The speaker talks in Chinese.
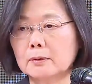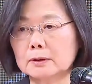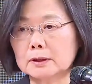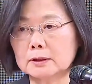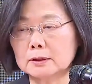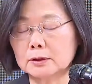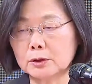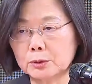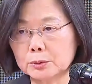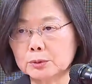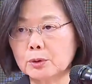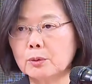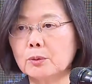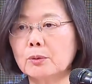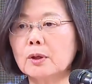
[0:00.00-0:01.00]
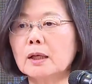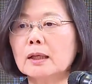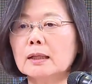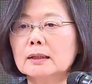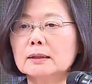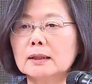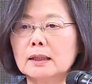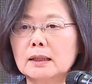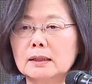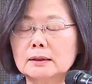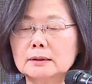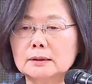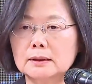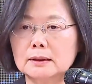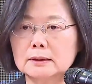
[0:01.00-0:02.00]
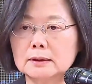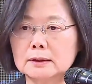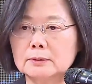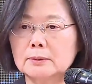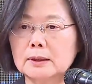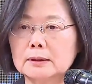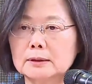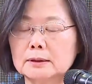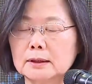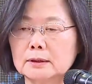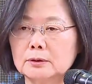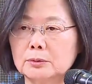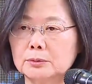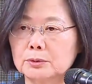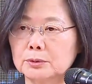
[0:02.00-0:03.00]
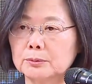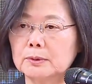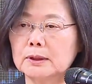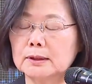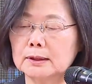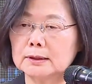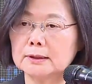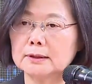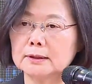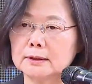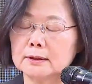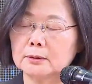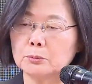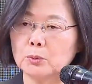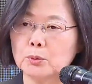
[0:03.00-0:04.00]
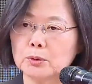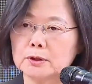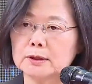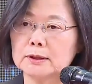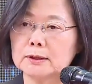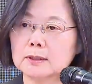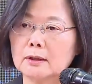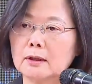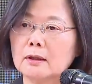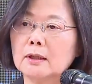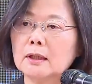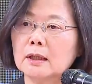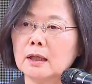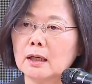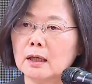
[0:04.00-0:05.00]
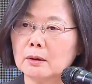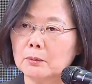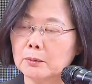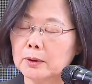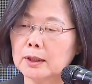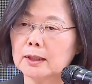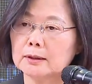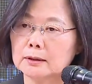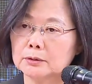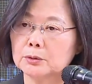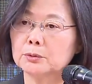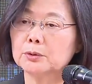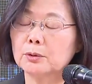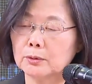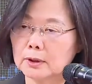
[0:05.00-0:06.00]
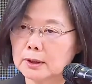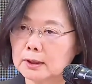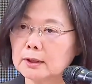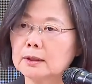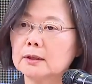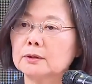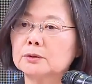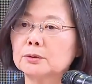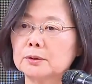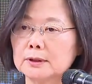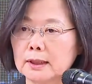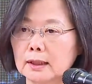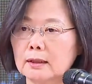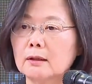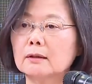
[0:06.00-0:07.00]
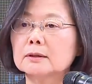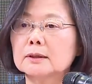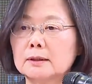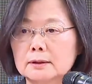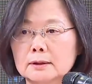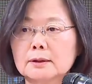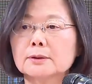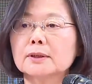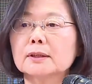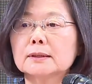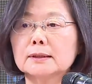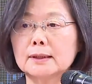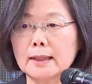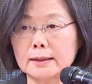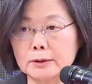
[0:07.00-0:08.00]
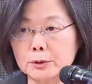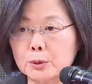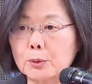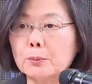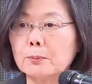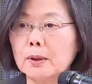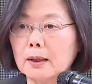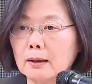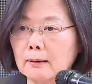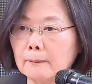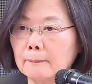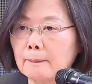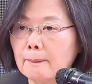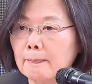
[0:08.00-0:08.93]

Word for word: 保持沟通。那也希望这种处理的机制跟模式哦，呃未来的总统可以做参考，甚至于沿用哈。